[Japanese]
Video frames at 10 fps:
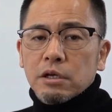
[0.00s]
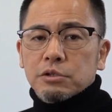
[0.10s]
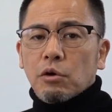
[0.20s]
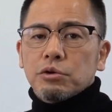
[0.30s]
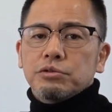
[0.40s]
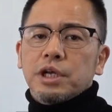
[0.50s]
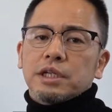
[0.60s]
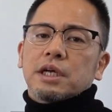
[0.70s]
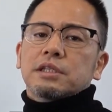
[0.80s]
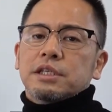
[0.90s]
そういう家
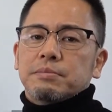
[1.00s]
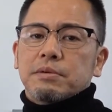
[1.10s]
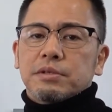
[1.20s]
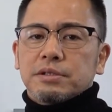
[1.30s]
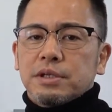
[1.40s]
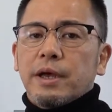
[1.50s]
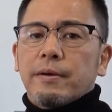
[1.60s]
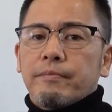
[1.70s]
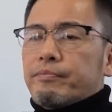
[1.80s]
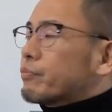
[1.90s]
になってしまうんですね
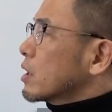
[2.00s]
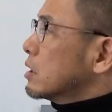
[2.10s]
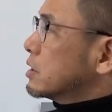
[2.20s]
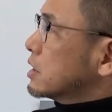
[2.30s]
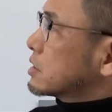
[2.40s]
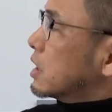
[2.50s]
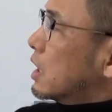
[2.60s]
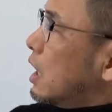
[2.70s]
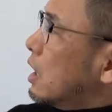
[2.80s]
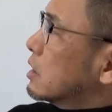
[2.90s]
ですか
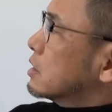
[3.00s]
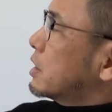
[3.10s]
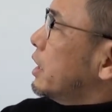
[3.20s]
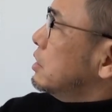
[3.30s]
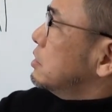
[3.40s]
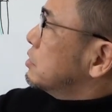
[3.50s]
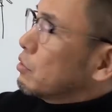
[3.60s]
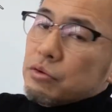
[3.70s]
ら天井